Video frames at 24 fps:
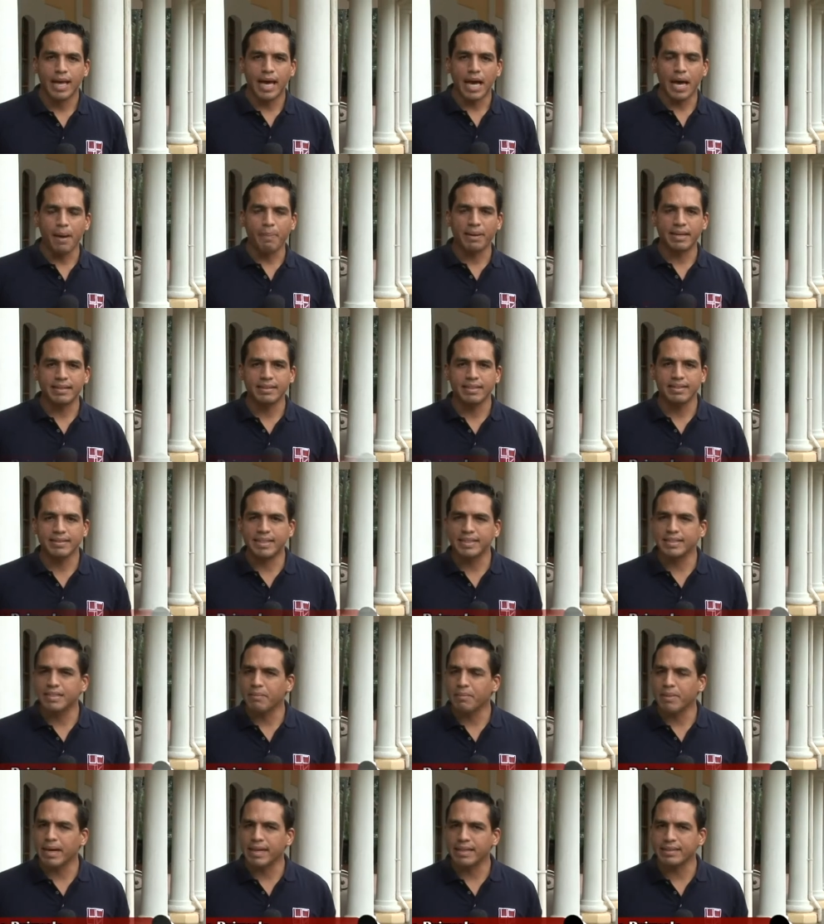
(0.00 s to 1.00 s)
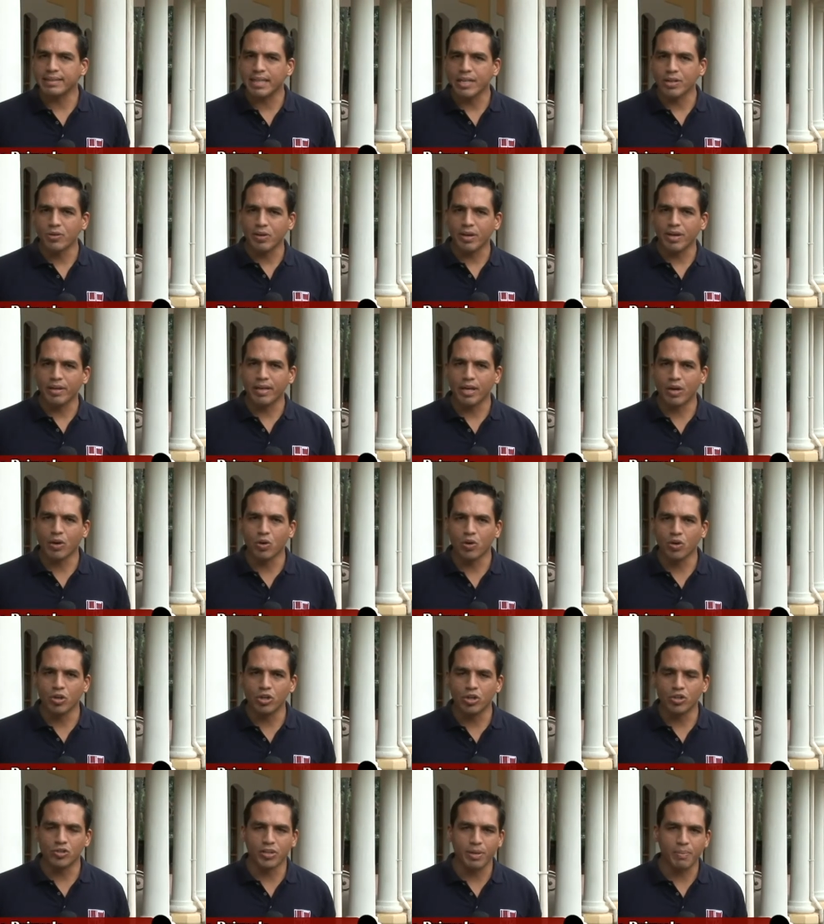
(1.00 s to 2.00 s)
A partir de este martes 9 de
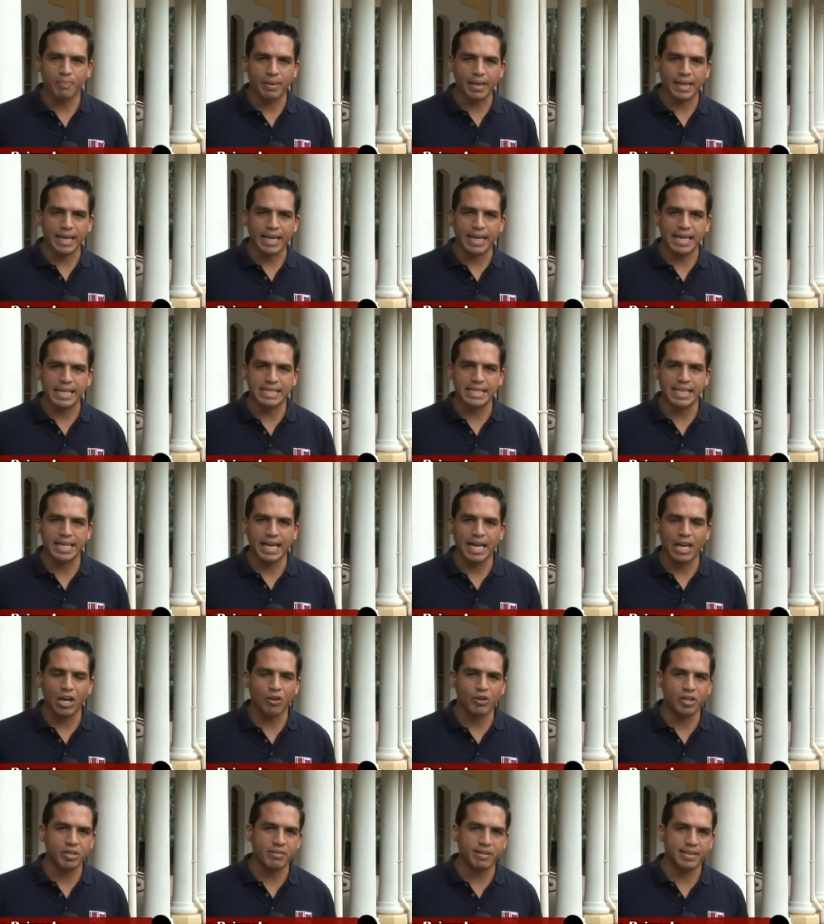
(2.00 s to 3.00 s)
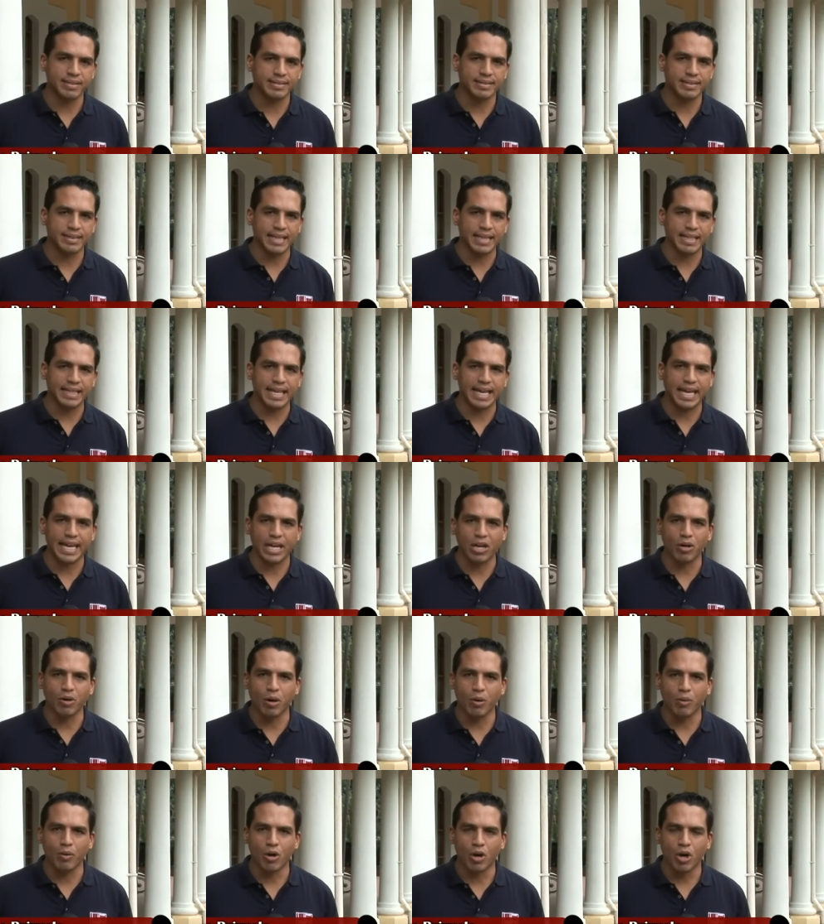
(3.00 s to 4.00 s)
julio se espera que llegue a la Universidad de
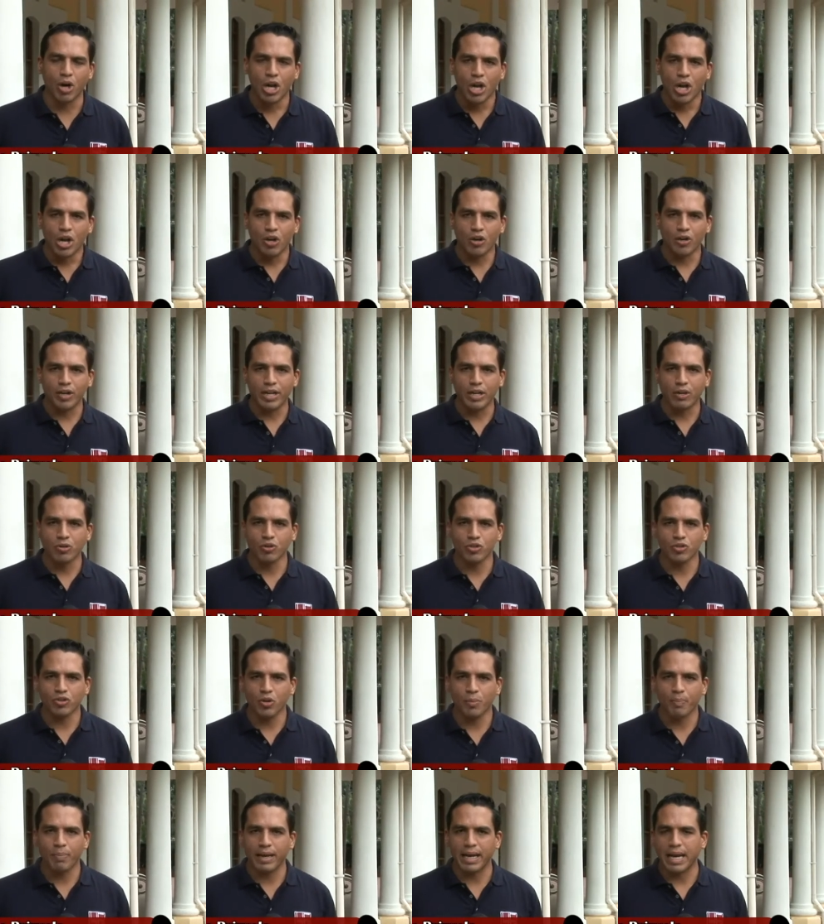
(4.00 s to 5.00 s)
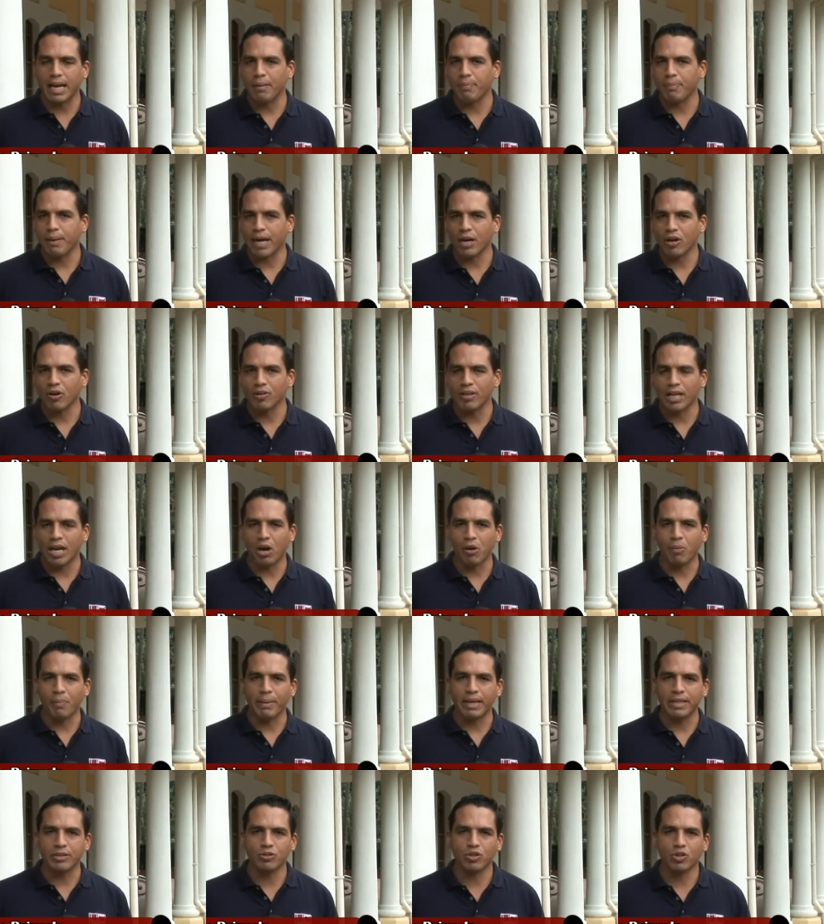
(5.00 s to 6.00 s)
Carabobo los recursos para el pago del
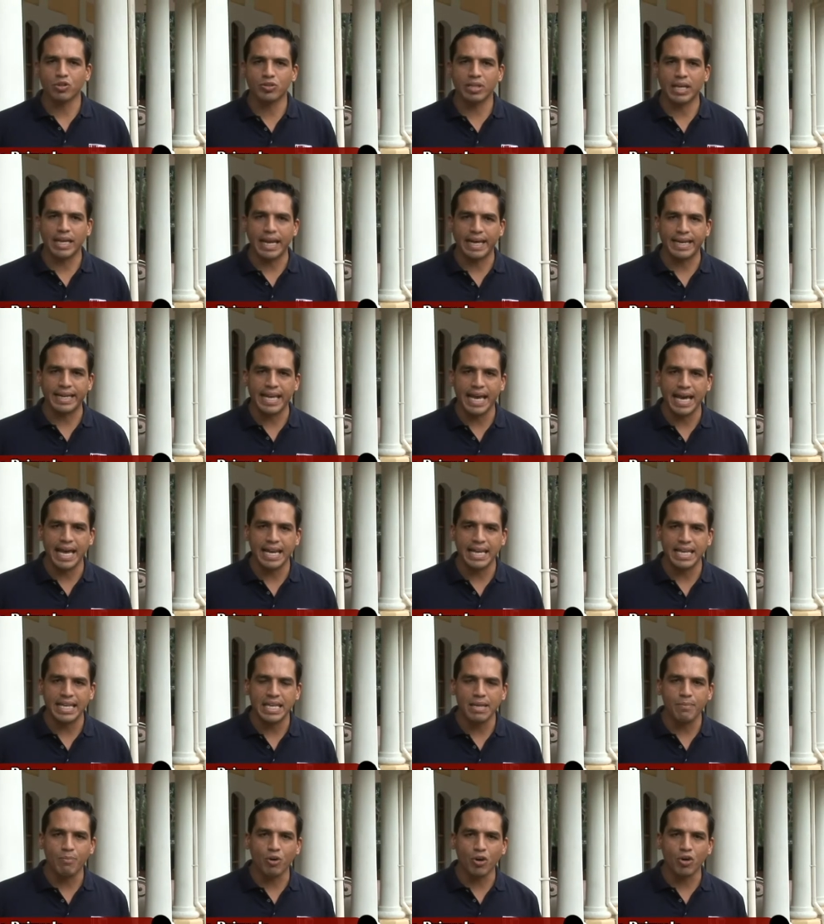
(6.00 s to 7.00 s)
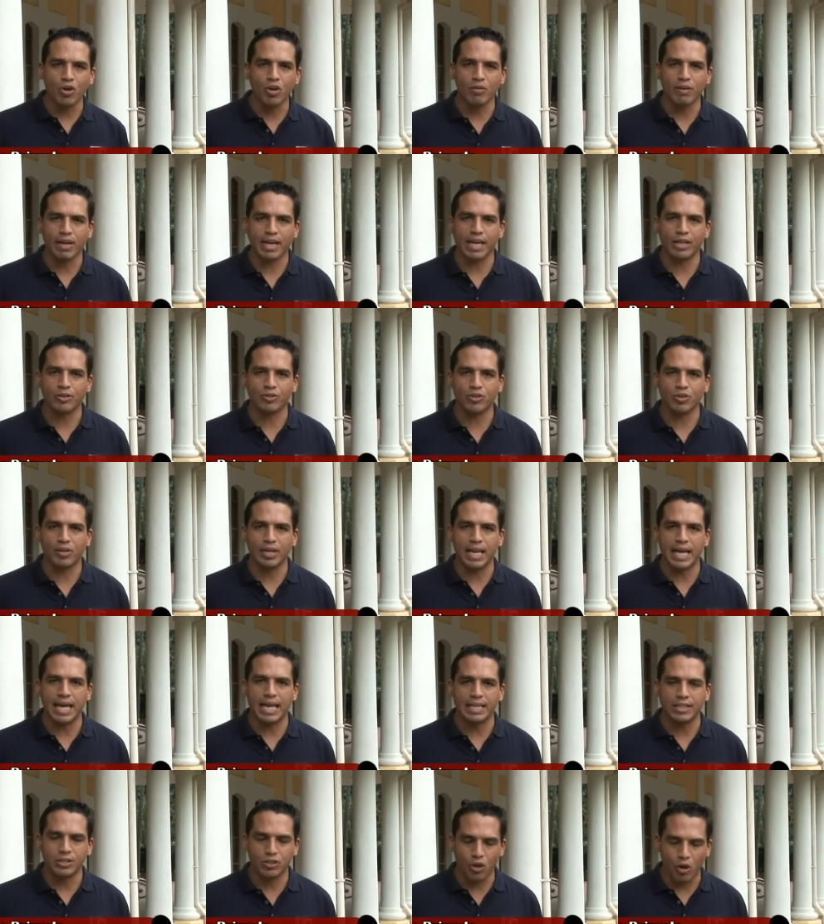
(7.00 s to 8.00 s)
aumento salarial y bono
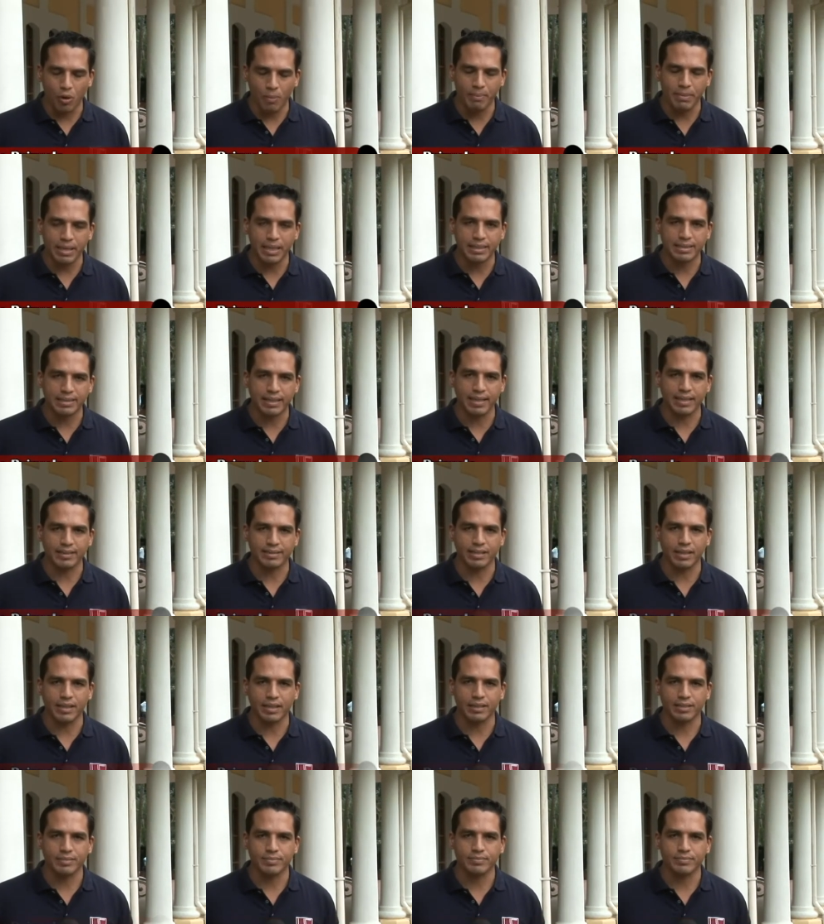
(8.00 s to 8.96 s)
vacacional 2013.